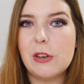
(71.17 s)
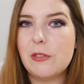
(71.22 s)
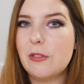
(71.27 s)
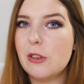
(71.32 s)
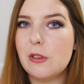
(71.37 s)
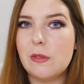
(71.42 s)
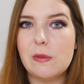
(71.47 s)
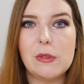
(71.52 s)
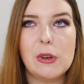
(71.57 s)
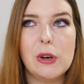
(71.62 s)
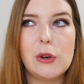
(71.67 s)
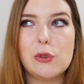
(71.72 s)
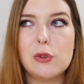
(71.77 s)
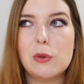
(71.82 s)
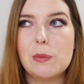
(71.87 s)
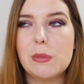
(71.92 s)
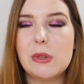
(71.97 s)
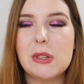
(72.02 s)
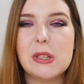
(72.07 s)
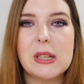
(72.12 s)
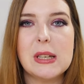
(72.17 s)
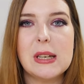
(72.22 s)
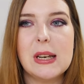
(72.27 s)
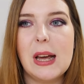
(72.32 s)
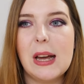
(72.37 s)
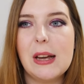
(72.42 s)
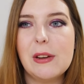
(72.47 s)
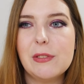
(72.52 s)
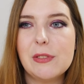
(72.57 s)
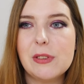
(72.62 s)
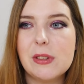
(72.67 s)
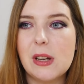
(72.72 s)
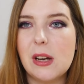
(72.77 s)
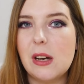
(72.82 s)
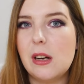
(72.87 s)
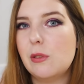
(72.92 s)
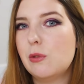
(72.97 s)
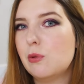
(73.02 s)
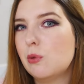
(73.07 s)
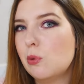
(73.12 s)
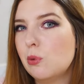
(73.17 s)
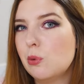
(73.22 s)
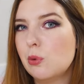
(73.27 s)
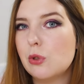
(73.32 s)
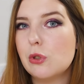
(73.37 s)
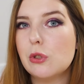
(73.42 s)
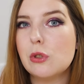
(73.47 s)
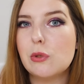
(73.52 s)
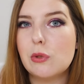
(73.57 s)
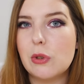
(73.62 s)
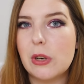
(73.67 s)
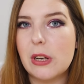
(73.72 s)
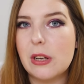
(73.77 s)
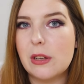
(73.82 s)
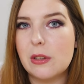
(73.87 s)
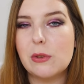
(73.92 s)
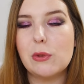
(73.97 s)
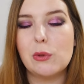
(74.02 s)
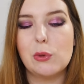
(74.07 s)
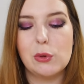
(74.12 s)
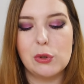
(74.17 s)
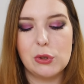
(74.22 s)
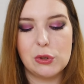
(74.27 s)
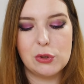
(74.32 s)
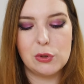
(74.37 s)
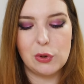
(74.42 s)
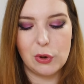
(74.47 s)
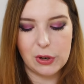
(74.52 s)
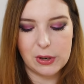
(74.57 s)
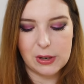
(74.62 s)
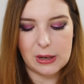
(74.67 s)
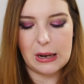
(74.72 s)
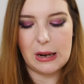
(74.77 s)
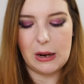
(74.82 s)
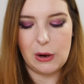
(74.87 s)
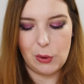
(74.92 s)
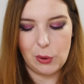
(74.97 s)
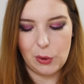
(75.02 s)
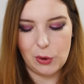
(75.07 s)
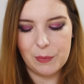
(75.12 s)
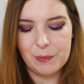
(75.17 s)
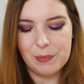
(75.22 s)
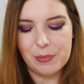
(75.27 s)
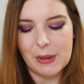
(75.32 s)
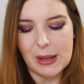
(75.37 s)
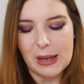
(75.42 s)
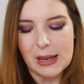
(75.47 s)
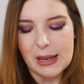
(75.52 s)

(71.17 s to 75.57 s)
da finden wir auch so ein bisschen Lifestyle, Food, Drink, so ein Zeug auch.